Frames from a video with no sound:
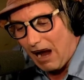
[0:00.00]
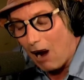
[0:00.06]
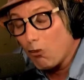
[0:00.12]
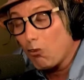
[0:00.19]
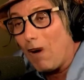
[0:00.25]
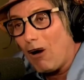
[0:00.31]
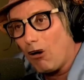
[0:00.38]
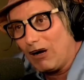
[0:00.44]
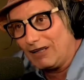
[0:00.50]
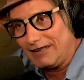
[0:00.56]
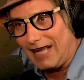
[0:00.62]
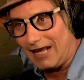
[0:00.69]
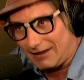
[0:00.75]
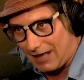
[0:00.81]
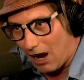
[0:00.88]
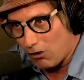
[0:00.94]
a uma hora de
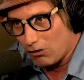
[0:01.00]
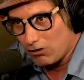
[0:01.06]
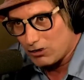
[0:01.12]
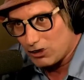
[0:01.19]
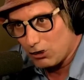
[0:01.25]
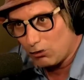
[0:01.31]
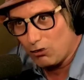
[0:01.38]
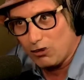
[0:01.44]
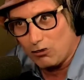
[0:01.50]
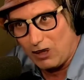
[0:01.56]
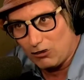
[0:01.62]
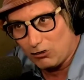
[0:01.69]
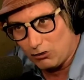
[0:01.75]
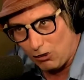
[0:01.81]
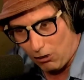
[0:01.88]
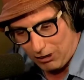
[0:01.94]
Natal. Sou do Rio
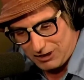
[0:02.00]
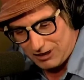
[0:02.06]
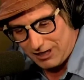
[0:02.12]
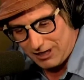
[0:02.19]
Grande do Norte.